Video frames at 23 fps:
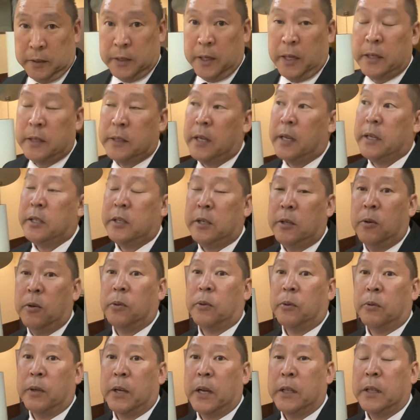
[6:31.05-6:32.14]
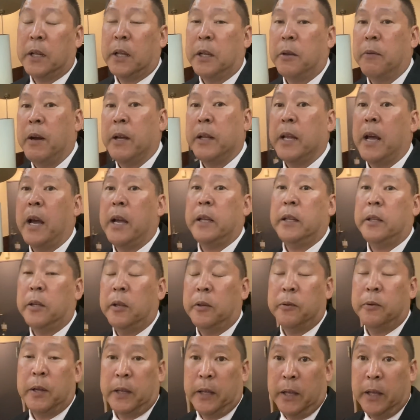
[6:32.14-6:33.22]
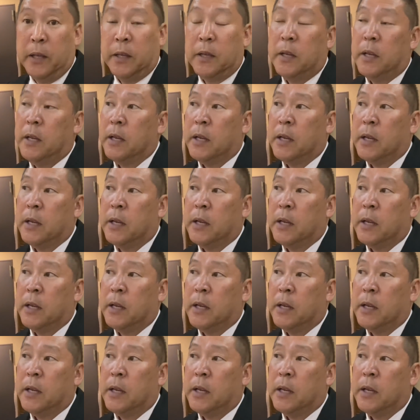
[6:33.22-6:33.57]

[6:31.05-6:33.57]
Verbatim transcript: 全然素人の方ではないっていうかね。